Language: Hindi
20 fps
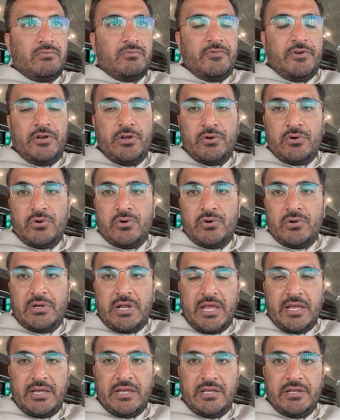वीडियो को
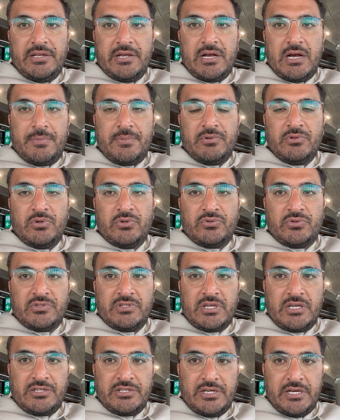लाइक कीजिएगा अपने दोस्तों
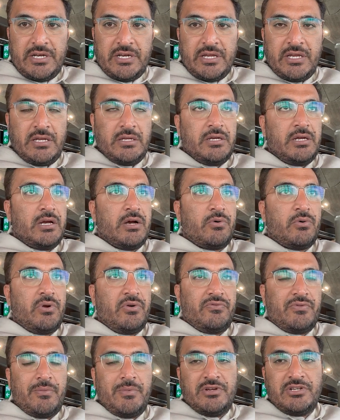के साथ शेयर कीजिएगा कोई
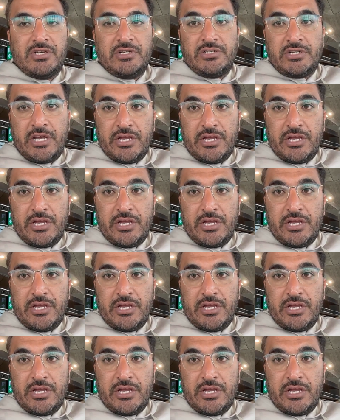इन्फॉर्मेशन